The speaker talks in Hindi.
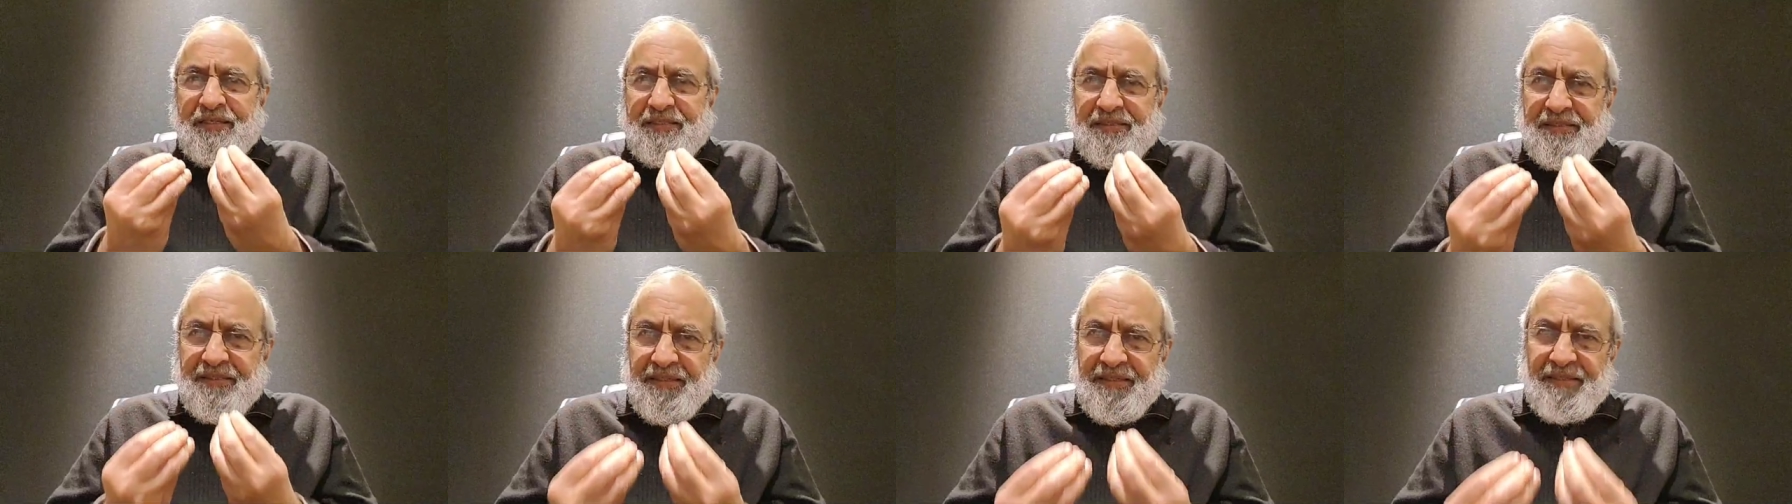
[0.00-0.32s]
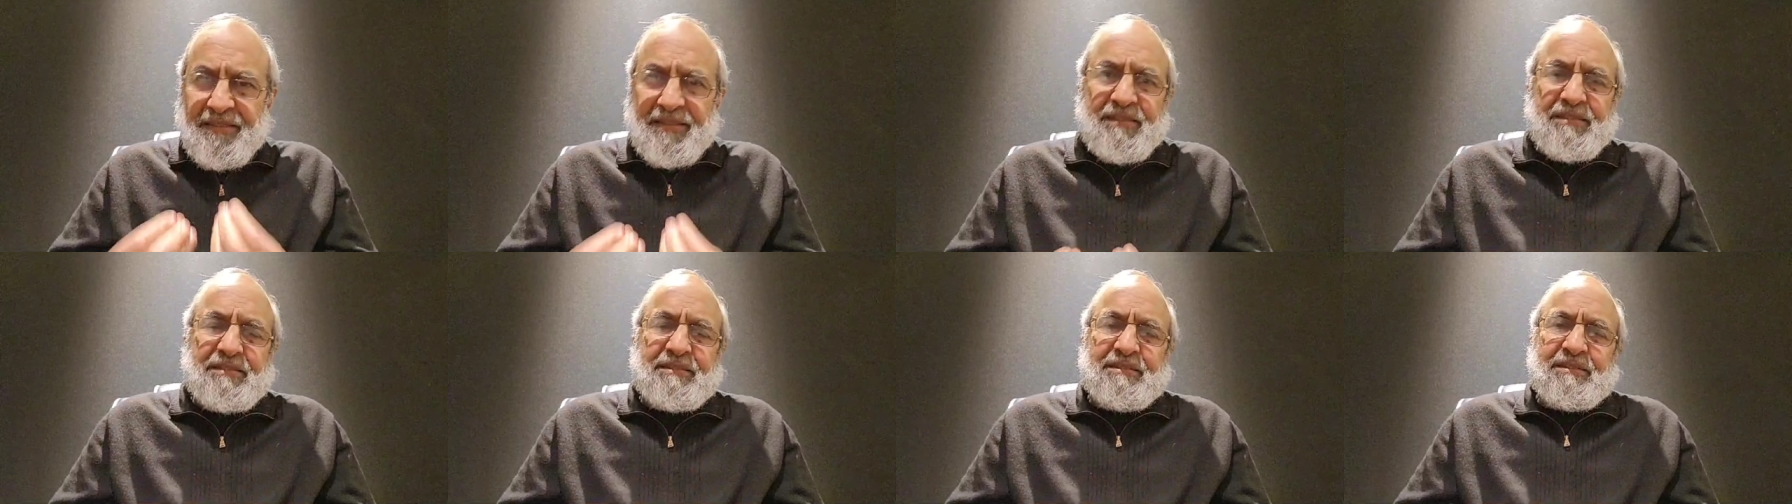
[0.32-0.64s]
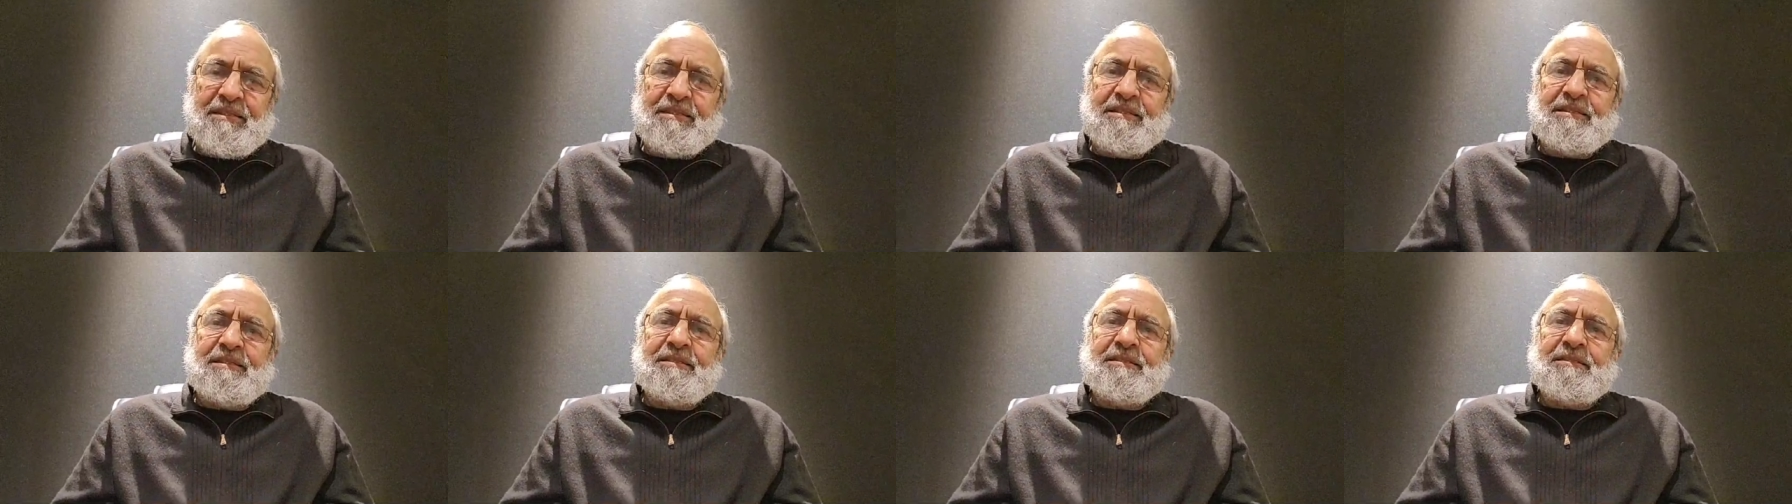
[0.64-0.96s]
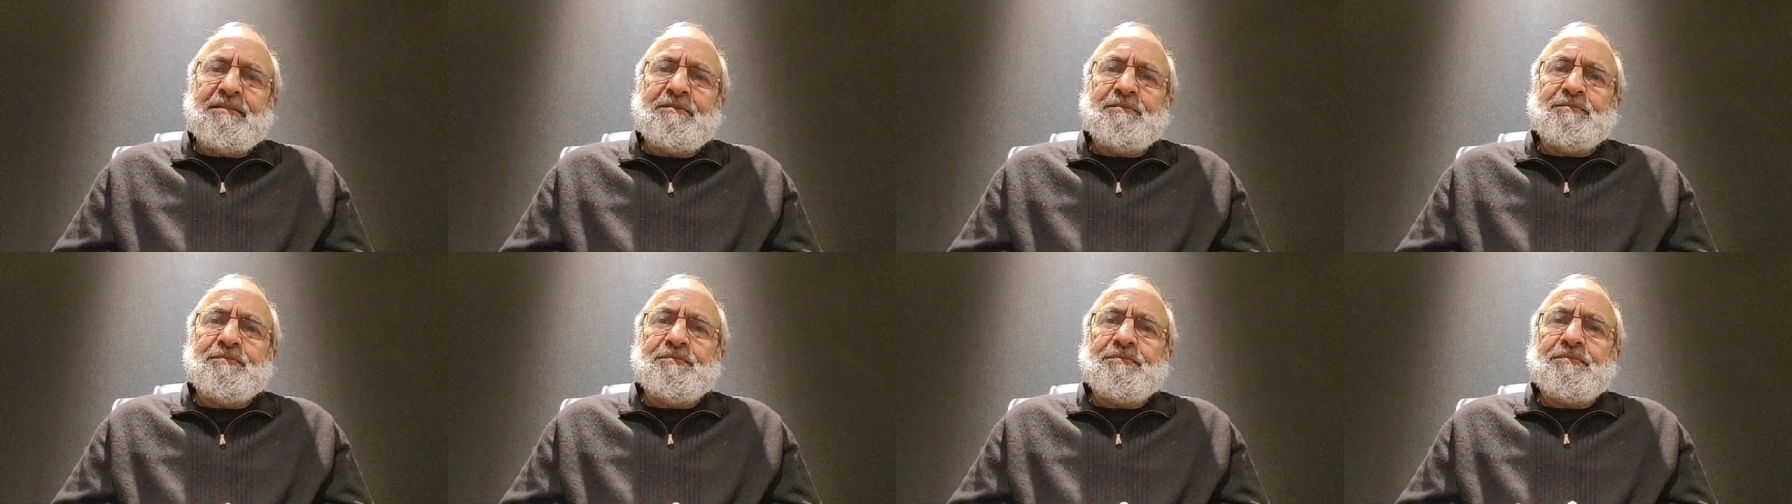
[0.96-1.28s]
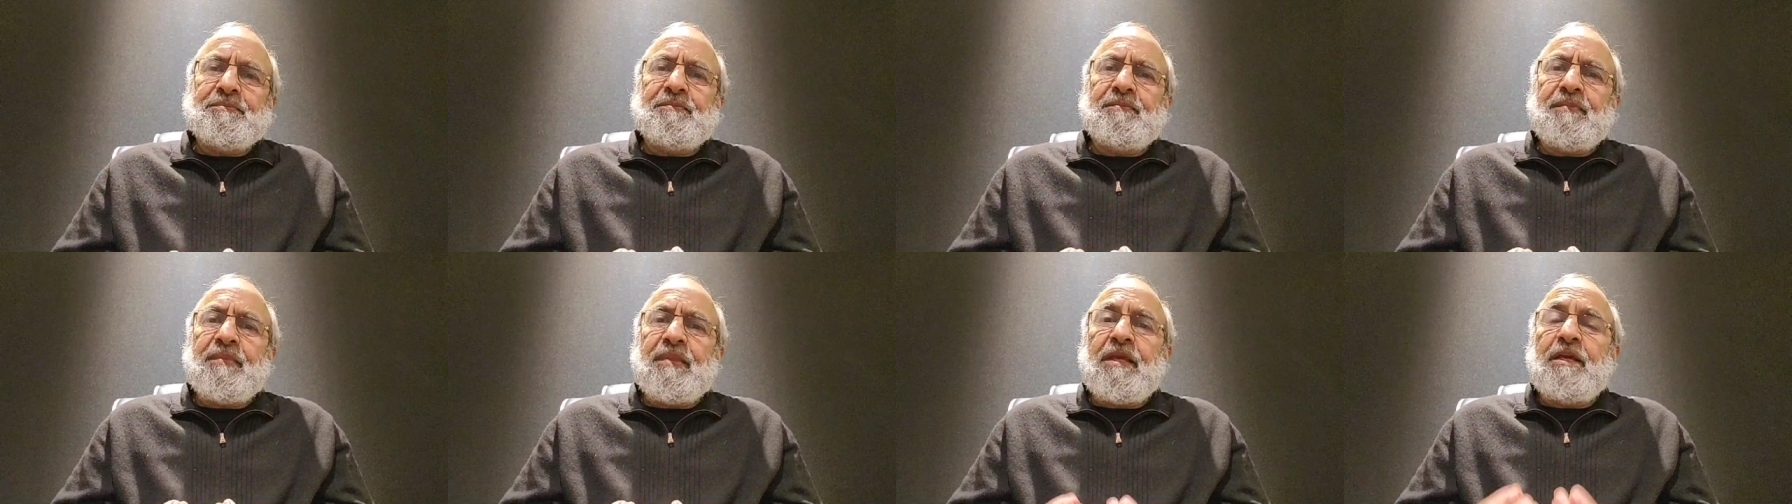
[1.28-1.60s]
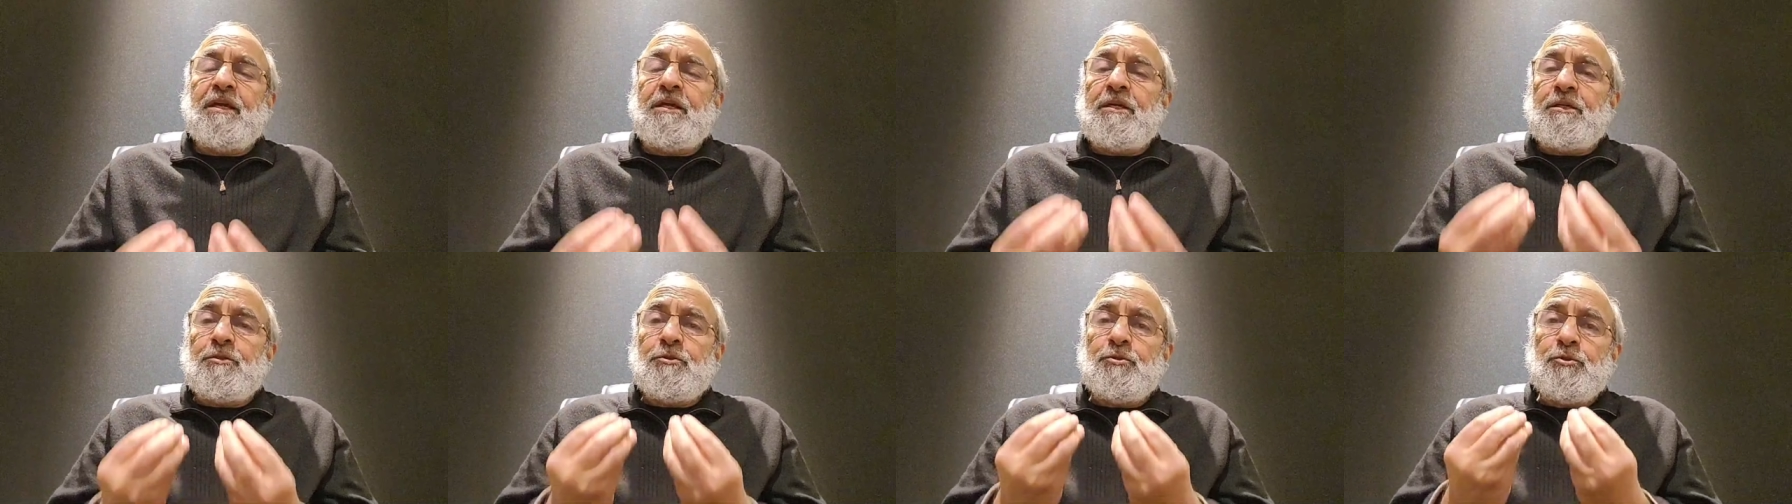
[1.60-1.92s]
आसानियाँ चाहिए
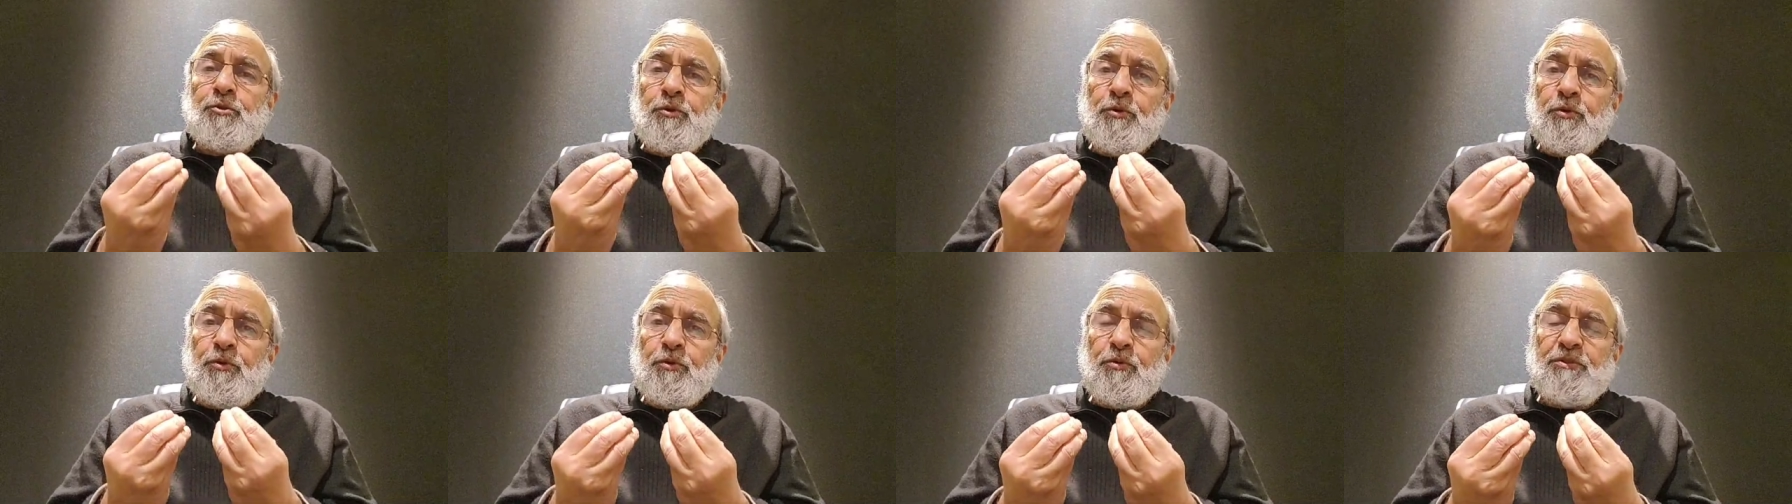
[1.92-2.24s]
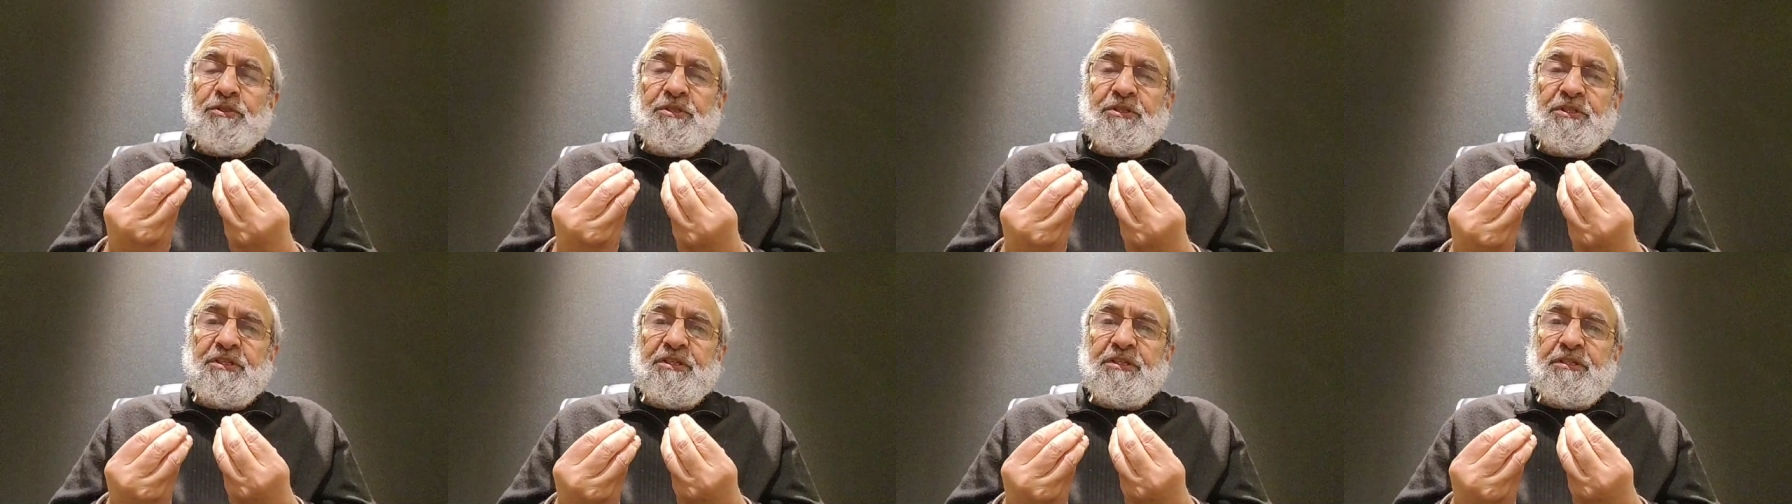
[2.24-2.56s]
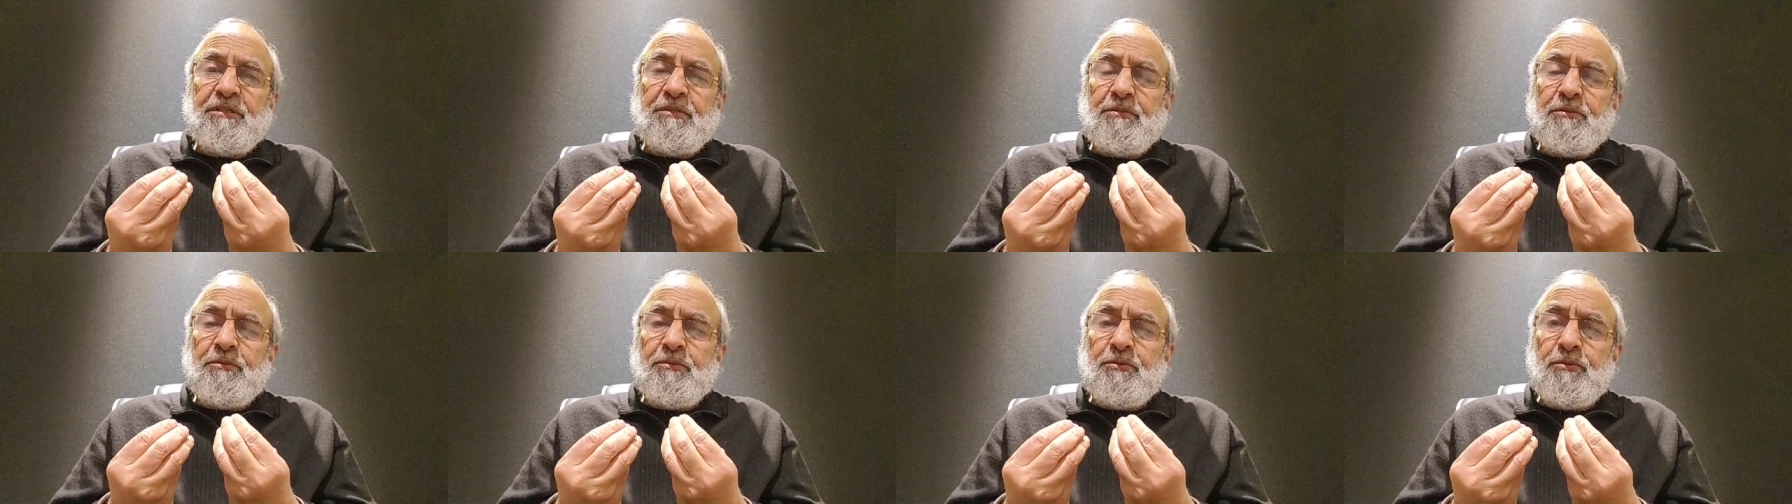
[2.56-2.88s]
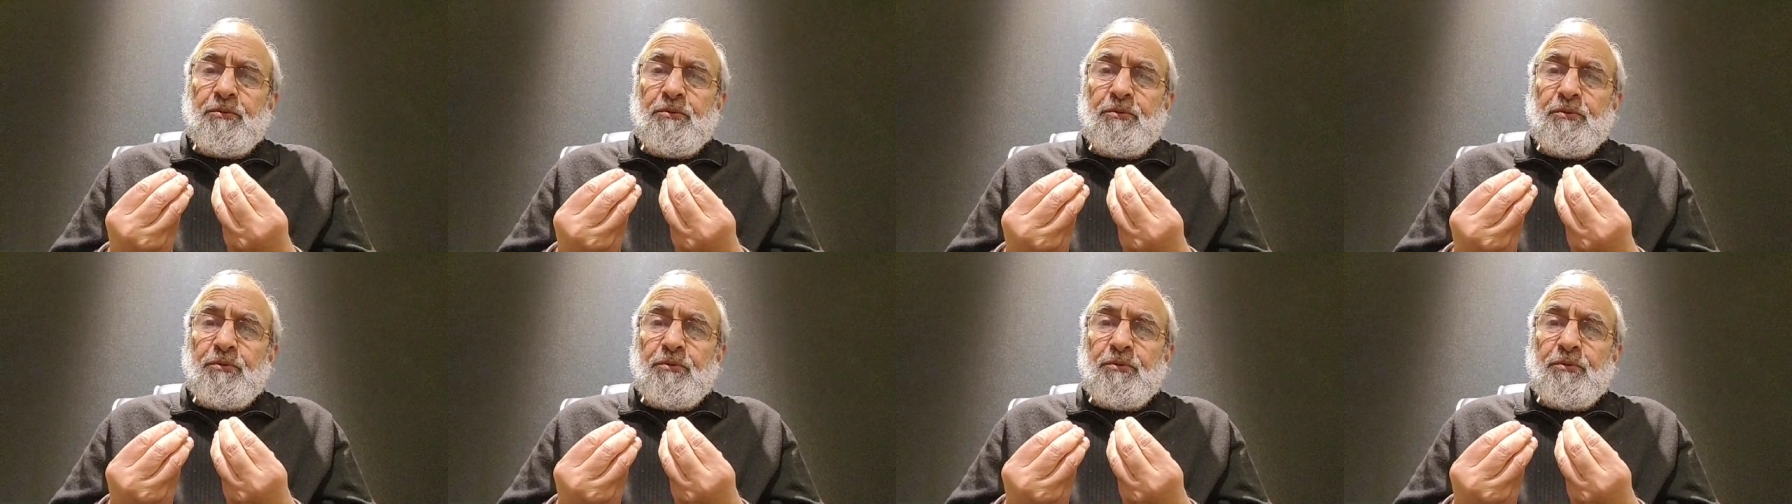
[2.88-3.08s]
जो लोग दीन को